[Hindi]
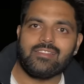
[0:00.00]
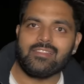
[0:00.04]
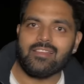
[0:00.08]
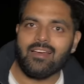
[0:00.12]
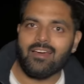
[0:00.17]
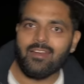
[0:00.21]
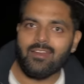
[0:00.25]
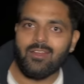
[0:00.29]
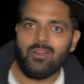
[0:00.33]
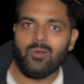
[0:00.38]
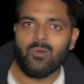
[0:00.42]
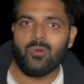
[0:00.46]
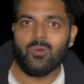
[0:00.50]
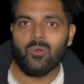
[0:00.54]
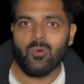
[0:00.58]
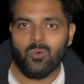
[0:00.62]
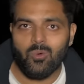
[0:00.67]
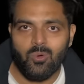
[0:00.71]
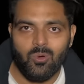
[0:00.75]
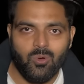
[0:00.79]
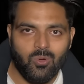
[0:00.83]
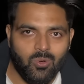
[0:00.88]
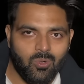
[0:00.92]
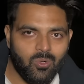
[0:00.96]
सारे
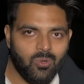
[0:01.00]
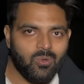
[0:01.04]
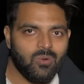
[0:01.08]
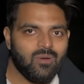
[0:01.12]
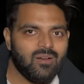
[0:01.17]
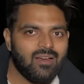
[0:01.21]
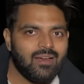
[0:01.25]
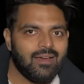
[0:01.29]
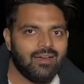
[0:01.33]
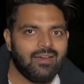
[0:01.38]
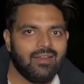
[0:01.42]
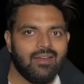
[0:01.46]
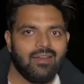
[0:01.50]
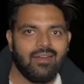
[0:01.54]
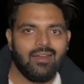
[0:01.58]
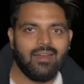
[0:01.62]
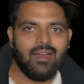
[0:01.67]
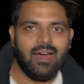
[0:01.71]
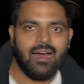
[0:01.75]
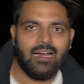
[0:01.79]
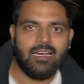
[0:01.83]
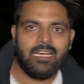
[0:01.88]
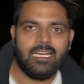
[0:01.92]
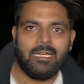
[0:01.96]
लोगों को
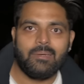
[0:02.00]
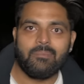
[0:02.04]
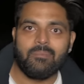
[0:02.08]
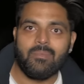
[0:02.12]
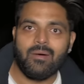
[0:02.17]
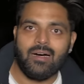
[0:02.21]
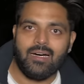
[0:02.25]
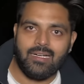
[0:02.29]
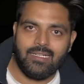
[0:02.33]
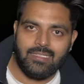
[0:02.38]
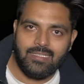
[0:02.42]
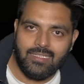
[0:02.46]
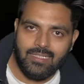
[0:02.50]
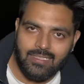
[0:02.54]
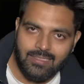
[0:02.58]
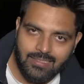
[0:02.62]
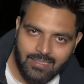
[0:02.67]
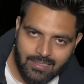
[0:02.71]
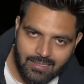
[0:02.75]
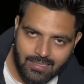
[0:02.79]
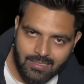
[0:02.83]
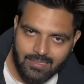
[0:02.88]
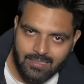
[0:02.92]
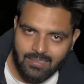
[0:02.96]
लाके मार दिया
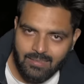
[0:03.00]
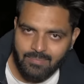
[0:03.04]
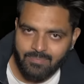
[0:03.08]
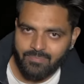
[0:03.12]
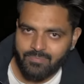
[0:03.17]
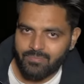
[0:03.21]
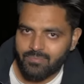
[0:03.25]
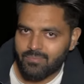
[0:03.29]
जाता था